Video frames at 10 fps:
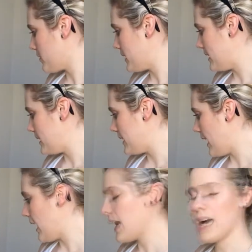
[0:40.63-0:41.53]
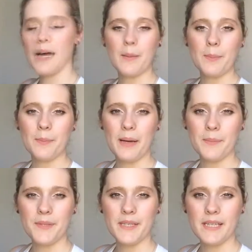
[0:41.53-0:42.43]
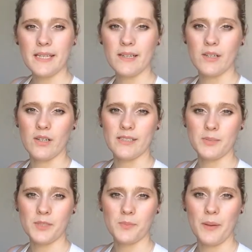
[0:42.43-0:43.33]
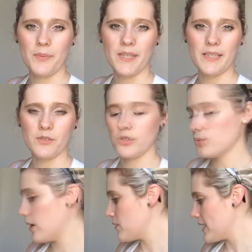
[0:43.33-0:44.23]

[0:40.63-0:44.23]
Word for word: En fait, il y a un papier, euh, une espèce de papier de soie.